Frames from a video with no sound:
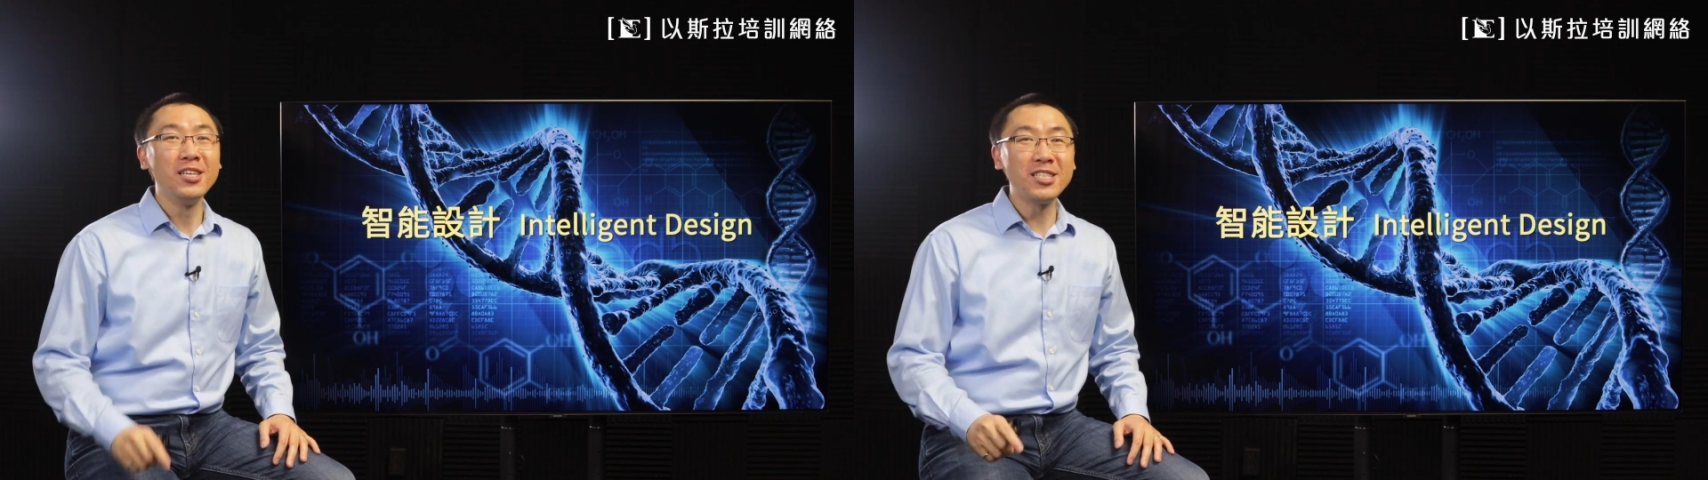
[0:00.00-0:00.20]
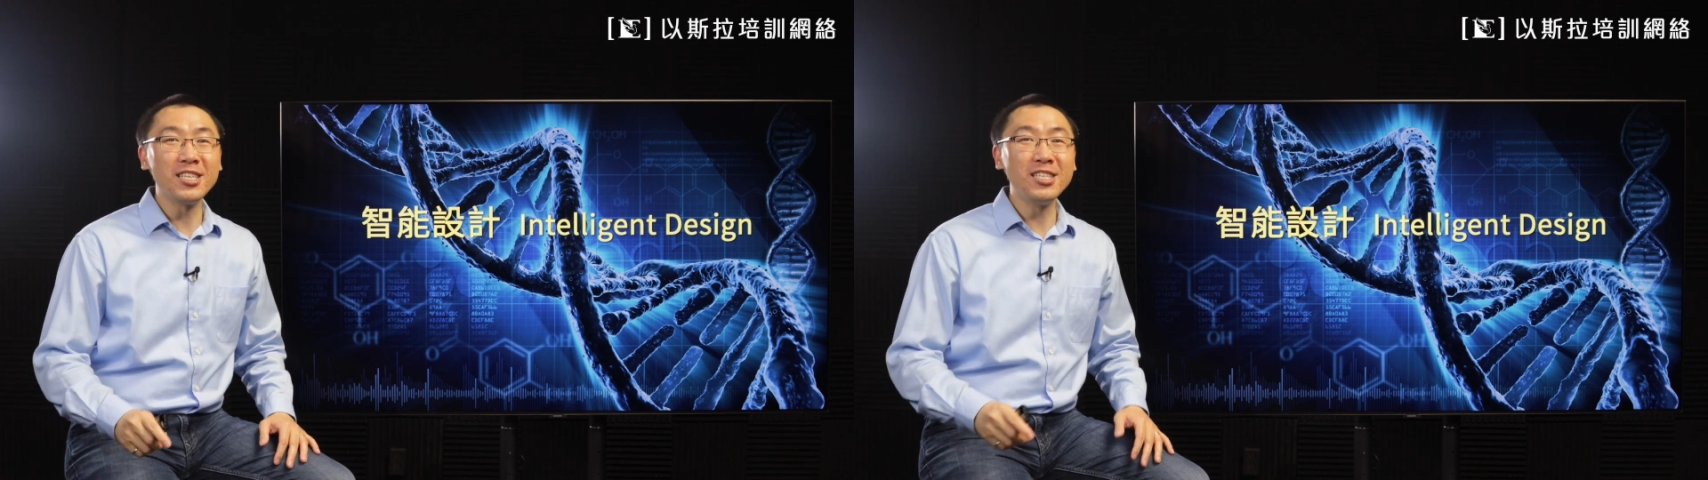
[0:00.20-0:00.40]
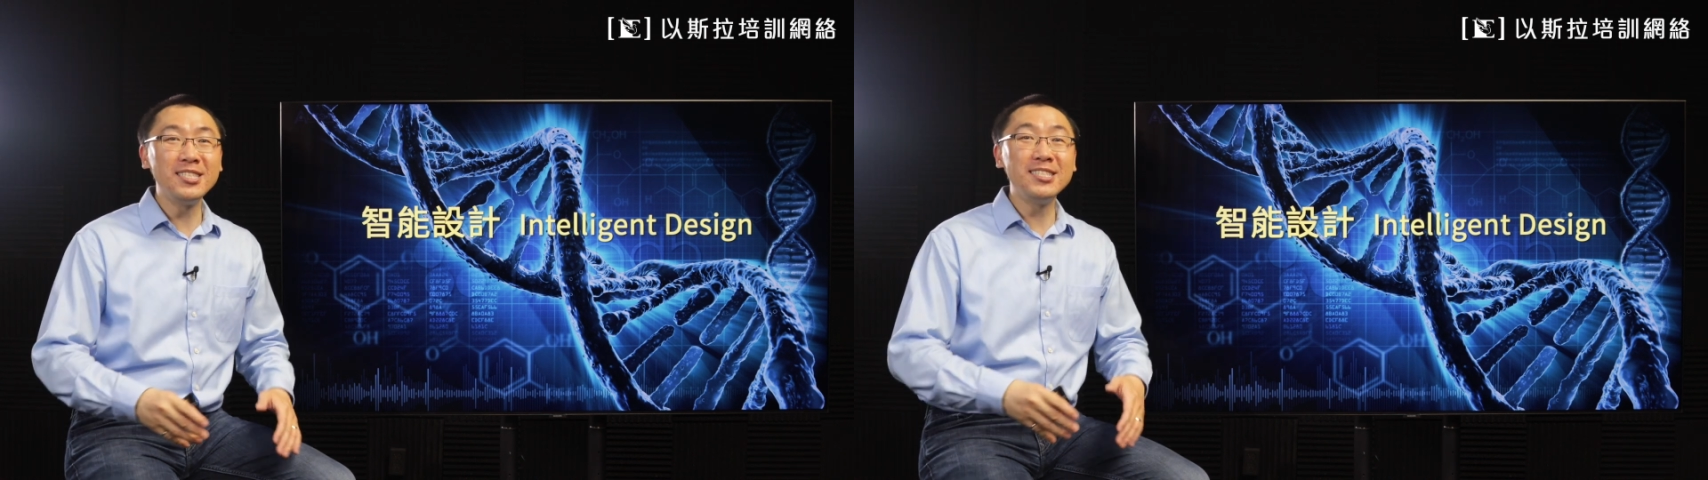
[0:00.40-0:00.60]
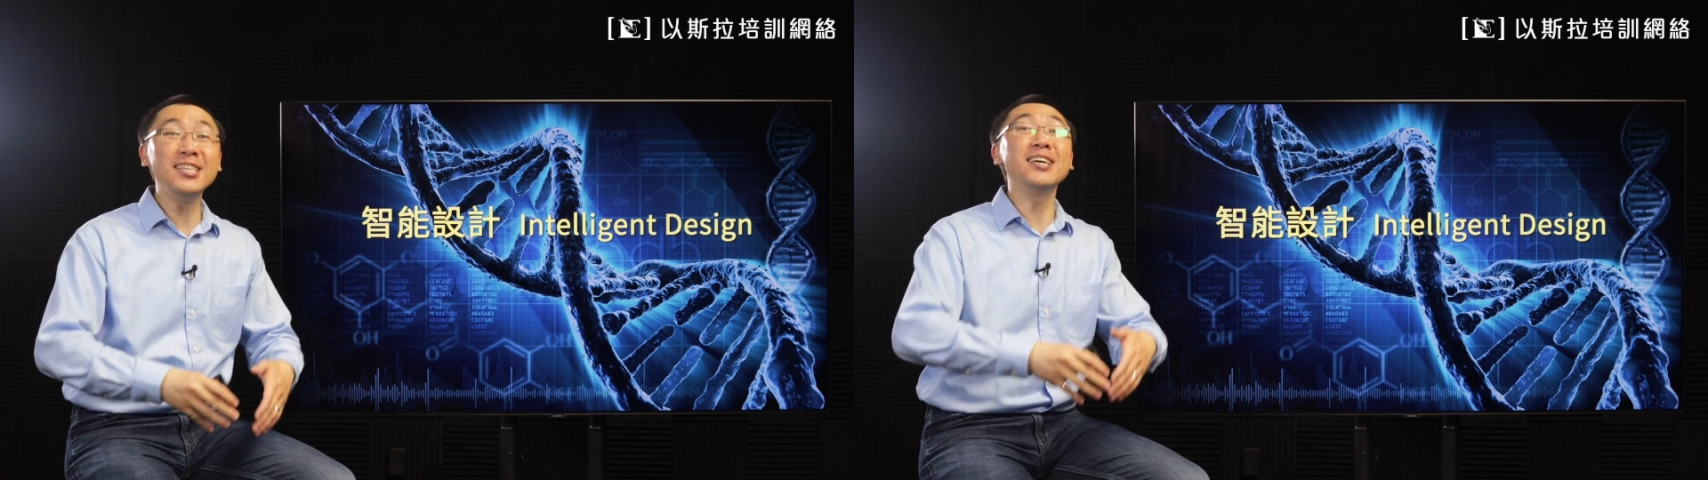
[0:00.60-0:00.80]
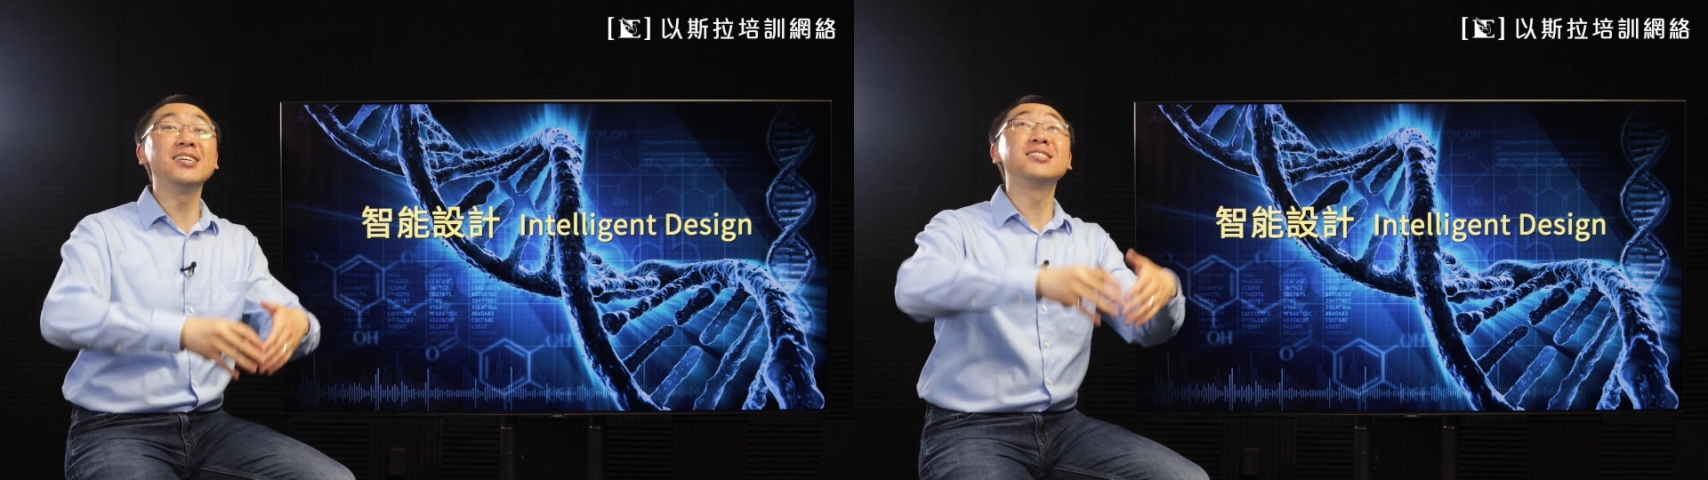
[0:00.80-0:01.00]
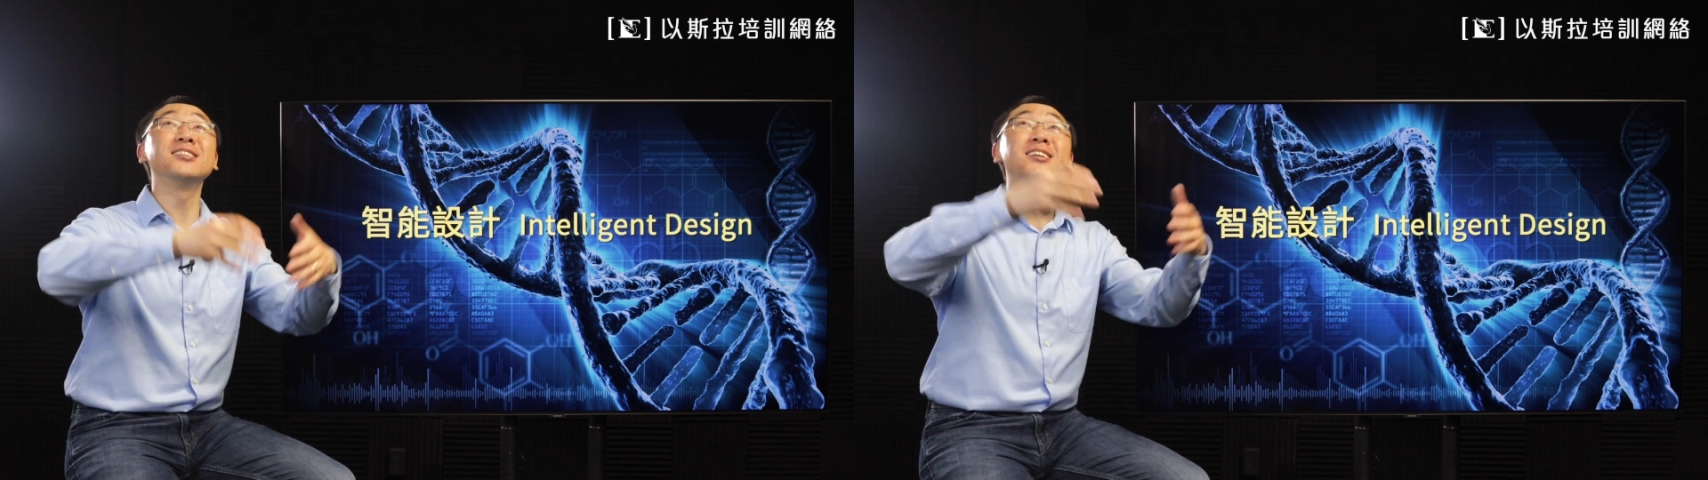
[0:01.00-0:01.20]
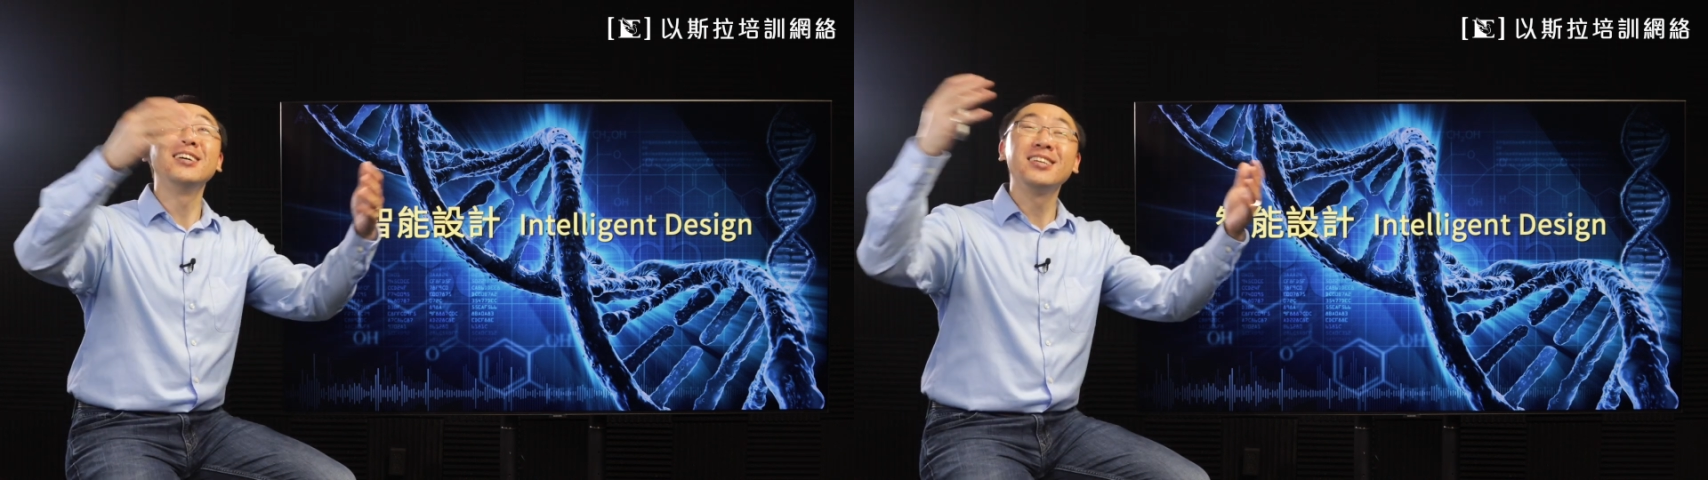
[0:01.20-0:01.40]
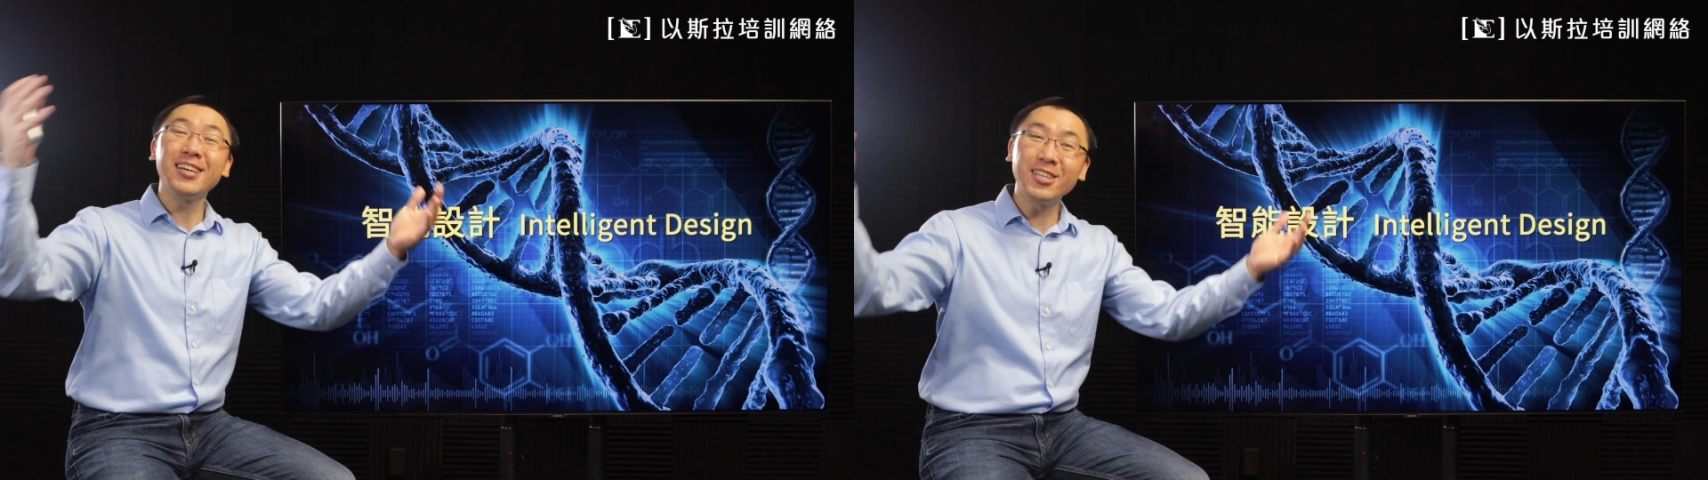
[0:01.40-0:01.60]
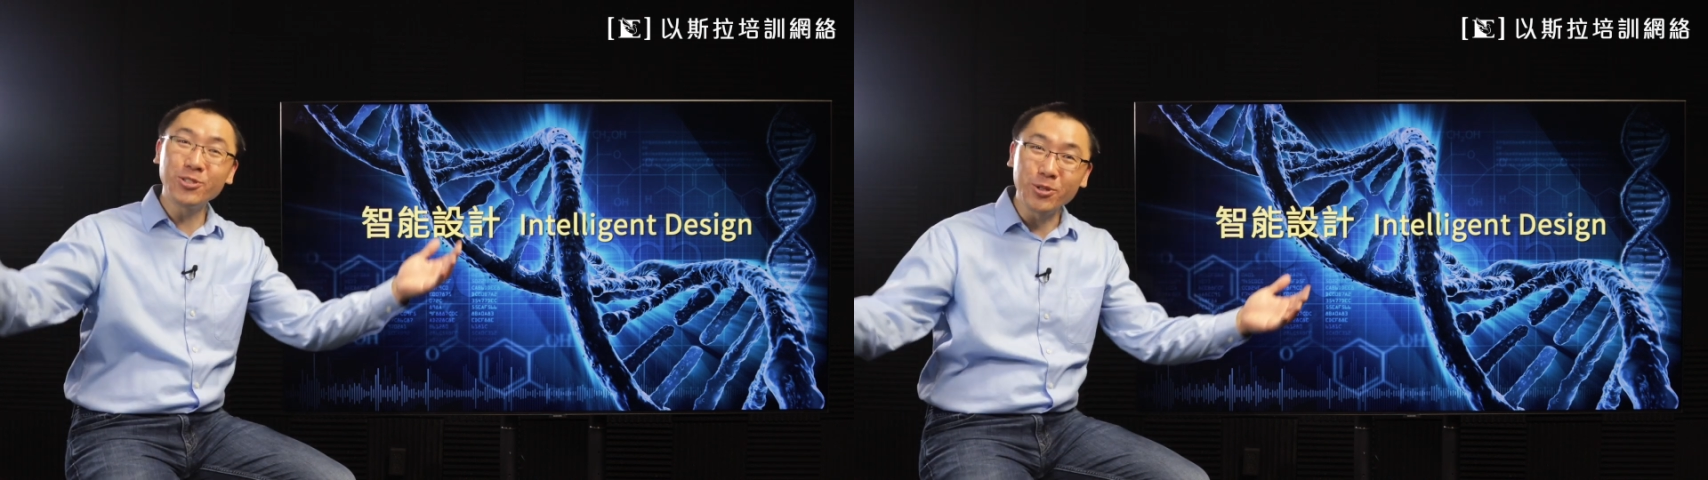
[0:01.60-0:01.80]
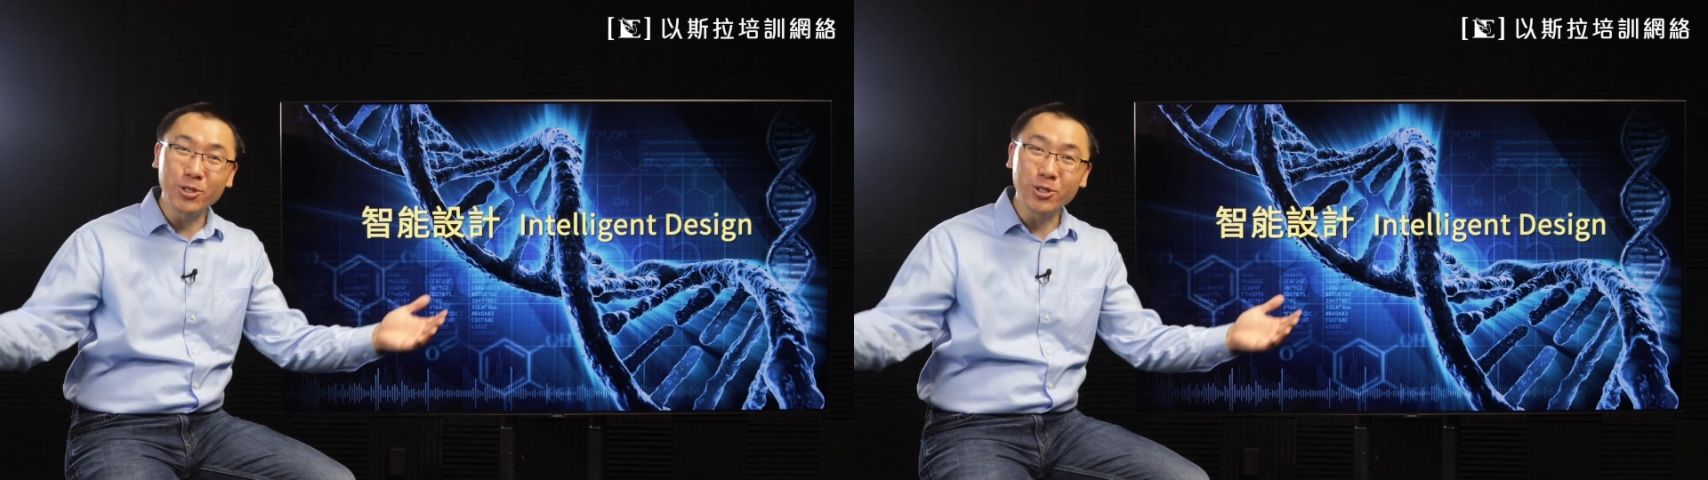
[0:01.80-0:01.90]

神借着他所